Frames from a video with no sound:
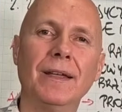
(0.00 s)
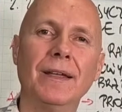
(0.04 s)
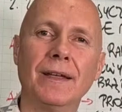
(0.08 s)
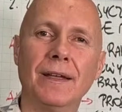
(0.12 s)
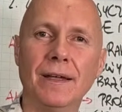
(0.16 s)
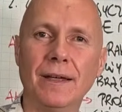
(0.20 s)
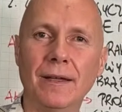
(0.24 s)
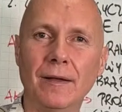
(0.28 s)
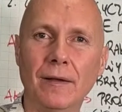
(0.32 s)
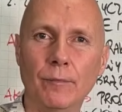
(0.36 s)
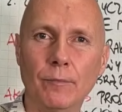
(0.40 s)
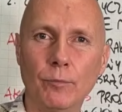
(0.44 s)

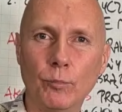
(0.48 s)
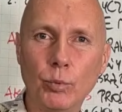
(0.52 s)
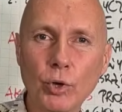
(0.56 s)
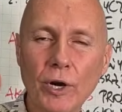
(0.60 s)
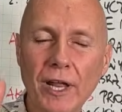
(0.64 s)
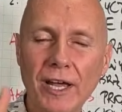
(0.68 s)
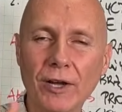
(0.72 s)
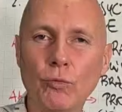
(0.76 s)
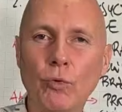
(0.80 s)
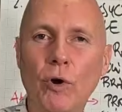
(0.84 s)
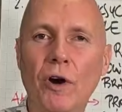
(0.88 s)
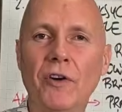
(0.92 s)
e,
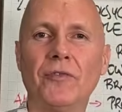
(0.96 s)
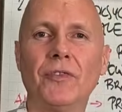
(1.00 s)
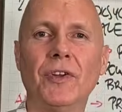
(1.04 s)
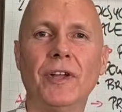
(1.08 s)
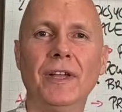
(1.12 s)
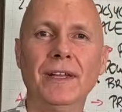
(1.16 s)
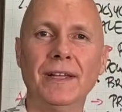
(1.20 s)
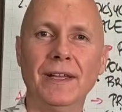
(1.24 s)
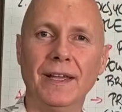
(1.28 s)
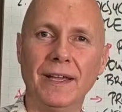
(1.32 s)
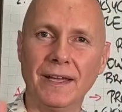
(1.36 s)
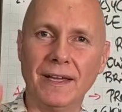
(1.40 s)
bóle
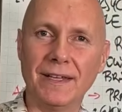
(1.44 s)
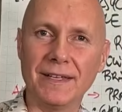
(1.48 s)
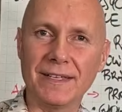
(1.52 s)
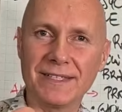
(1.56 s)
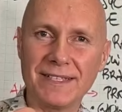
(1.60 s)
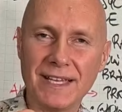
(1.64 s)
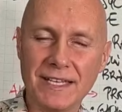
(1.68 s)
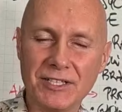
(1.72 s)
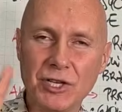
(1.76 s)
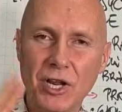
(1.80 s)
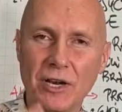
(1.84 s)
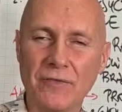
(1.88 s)
głowy, e,
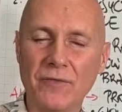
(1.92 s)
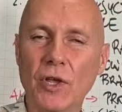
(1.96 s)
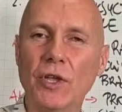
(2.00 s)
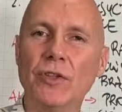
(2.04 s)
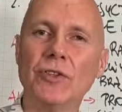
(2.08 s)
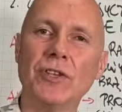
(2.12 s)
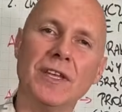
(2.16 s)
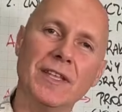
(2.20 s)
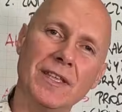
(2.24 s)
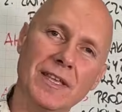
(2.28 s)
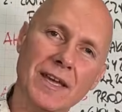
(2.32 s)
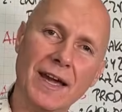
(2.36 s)

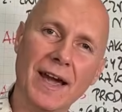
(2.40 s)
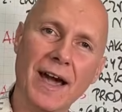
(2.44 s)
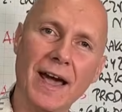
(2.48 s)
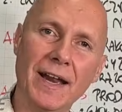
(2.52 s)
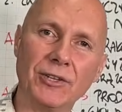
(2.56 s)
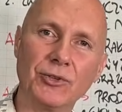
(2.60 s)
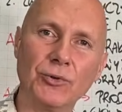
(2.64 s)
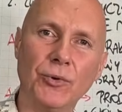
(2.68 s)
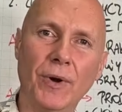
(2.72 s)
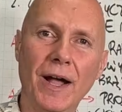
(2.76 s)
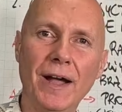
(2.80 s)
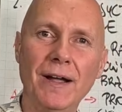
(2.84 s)
zaczerwienienie
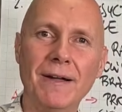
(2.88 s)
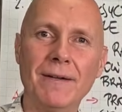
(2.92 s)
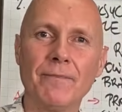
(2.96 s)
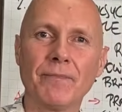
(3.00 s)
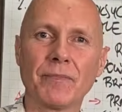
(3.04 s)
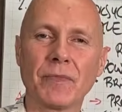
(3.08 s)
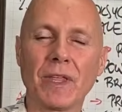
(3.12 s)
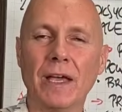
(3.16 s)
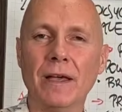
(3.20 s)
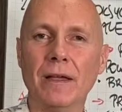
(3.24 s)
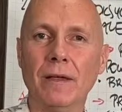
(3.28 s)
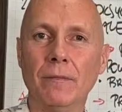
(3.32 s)
gardła,
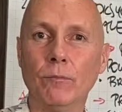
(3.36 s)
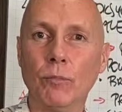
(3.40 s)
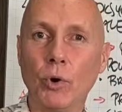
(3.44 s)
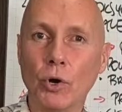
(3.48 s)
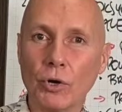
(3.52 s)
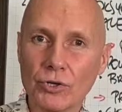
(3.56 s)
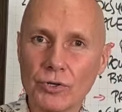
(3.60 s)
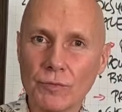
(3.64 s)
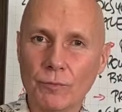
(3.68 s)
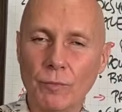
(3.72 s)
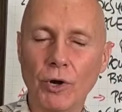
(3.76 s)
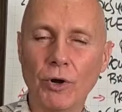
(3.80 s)
e,
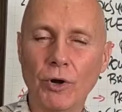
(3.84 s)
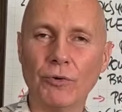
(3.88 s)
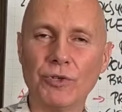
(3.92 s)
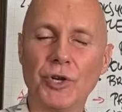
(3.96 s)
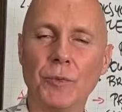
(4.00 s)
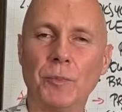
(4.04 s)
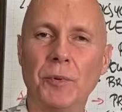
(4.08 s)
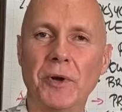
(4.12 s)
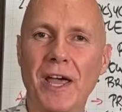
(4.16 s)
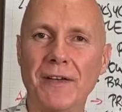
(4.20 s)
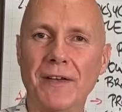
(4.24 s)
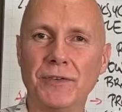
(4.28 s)
mogą
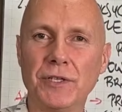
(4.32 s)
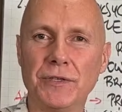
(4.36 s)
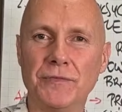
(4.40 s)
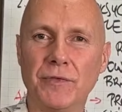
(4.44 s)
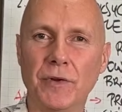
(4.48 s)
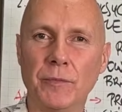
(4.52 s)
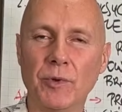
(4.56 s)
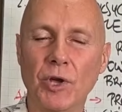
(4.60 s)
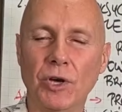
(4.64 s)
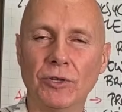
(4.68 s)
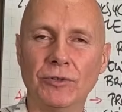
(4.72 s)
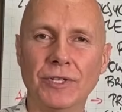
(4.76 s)
się pojawić
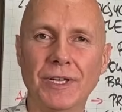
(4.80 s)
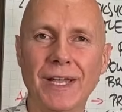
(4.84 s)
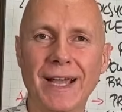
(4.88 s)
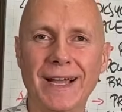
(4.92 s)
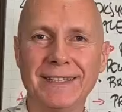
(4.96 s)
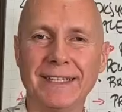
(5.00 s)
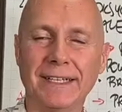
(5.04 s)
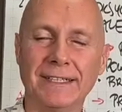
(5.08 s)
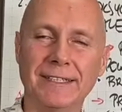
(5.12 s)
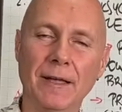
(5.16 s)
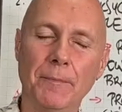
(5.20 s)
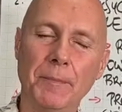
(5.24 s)
wymioty,
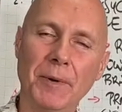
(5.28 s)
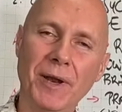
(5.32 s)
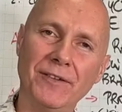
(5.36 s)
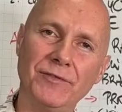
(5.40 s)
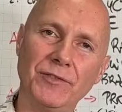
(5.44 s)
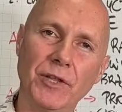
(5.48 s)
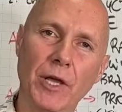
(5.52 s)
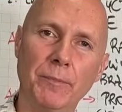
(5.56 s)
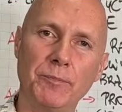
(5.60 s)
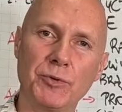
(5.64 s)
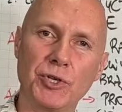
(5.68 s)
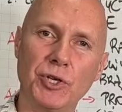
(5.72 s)
a tak
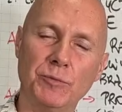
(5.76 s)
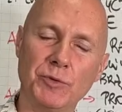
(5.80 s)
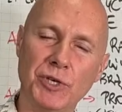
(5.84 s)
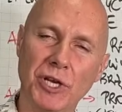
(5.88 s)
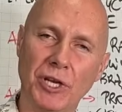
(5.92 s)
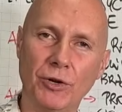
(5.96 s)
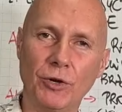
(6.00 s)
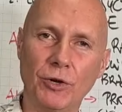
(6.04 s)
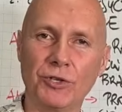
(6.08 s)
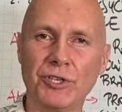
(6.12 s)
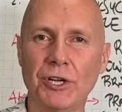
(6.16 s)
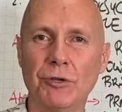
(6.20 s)
naprawdę przy
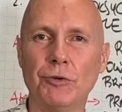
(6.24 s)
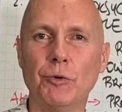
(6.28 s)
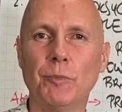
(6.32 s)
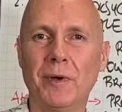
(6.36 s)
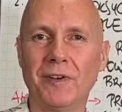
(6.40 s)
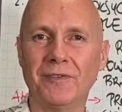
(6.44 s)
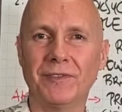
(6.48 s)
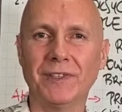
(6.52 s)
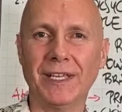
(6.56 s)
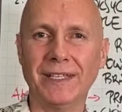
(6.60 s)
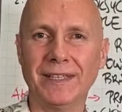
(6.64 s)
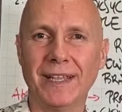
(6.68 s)
przekroczeniu
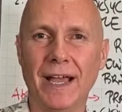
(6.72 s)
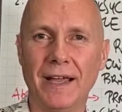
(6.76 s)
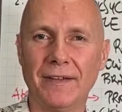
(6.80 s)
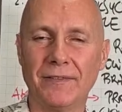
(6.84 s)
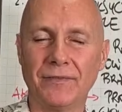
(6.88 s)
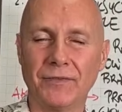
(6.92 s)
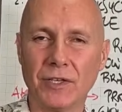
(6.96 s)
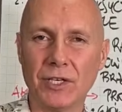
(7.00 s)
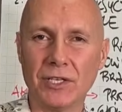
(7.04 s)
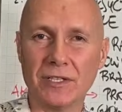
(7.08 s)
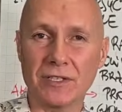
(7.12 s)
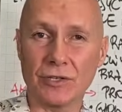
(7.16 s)
pewnej
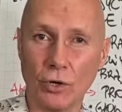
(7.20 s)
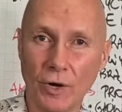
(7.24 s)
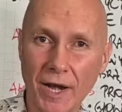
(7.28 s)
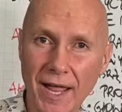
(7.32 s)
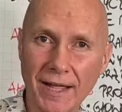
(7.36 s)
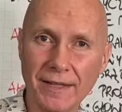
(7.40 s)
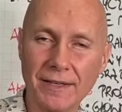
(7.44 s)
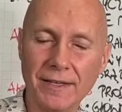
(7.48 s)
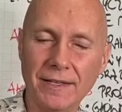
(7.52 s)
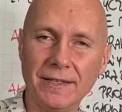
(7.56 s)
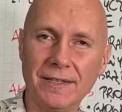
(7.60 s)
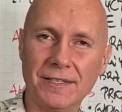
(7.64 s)
dawki
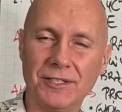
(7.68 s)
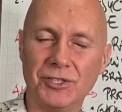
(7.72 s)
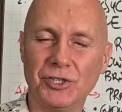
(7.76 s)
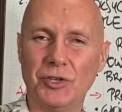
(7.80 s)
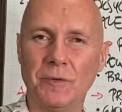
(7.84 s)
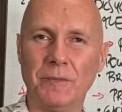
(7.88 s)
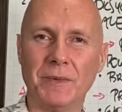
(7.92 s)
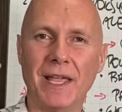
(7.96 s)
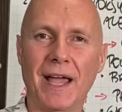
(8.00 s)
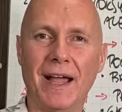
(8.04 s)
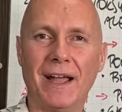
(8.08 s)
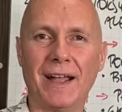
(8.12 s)
solanin z
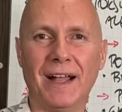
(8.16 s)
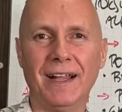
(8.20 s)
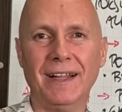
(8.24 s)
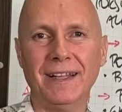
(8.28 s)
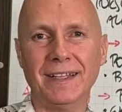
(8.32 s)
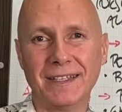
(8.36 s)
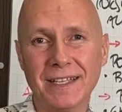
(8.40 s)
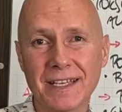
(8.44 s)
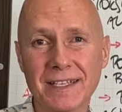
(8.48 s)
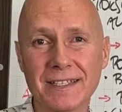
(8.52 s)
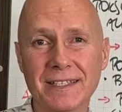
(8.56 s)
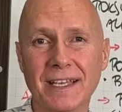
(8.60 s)
ziemniaka
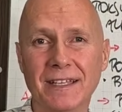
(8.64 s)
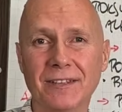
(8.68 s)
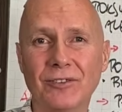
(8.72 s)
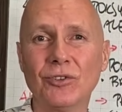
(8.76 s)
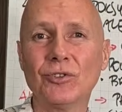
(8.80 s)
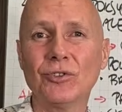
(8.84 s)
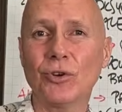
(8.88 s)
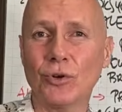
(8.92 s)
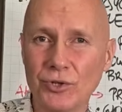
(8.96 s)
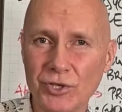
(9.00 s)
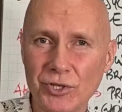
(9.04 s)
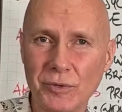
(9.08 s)
niestety
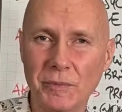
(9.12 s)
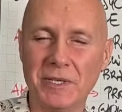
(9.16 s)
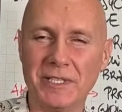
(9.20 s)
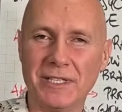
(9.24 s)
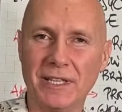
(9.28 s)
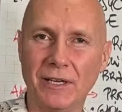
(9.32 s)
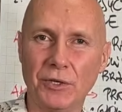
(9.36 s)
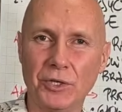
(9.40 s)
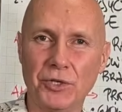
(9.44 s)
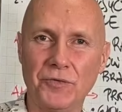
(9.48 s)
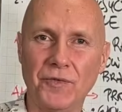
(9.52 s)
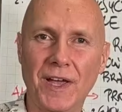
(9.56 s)
odchodzimy z
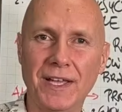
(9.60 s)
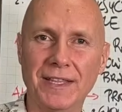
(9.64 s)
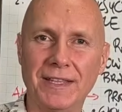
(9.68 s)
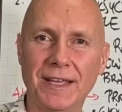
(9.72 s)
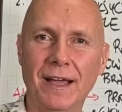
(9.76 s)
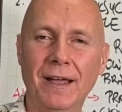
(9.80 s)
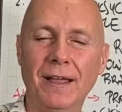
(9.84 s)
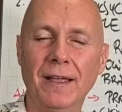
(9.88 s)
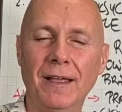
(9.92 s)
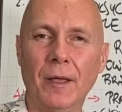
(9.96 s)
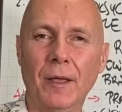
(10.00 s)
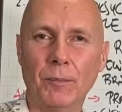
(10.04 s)
tego
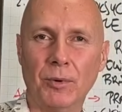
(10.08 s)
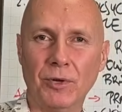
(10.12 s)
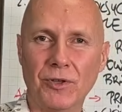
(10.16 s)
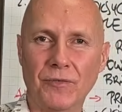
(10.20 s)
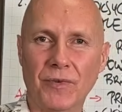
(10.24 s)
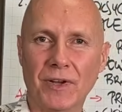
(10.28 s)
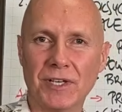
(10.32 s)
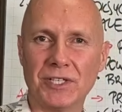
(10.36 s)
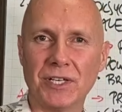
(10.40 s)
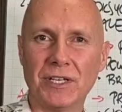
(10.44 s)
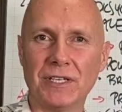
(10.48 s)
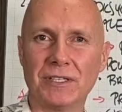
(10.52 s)
świata,
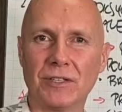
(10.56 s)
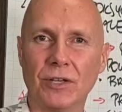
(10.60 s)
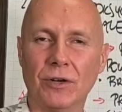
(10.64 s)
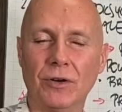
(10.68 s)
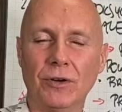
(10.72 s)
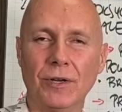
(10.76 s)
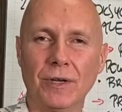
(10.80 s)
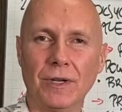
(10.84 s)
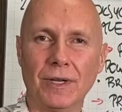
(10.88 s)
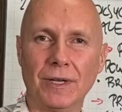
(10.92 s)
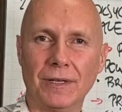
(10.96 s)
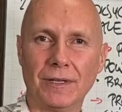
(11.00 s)
ponieważ jest
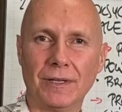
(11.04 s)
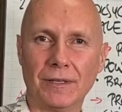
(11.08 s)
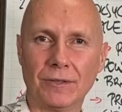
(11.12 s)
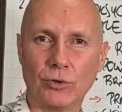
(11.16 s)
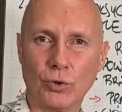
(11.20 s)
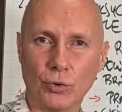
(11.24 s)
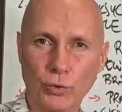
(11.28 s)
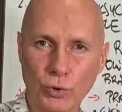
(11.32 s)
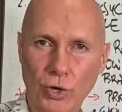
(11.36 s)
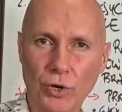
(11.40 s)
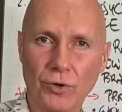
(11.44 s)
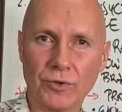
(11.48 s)
to
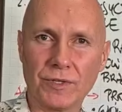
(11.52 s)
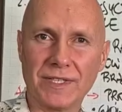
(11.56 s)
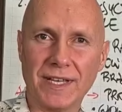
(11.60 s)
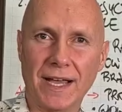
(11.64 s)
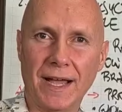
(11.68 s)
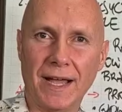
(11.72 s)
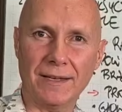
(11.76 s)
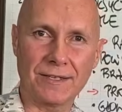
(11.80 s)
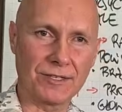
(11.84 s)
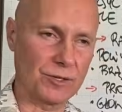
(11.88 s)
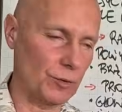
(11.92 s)
trująca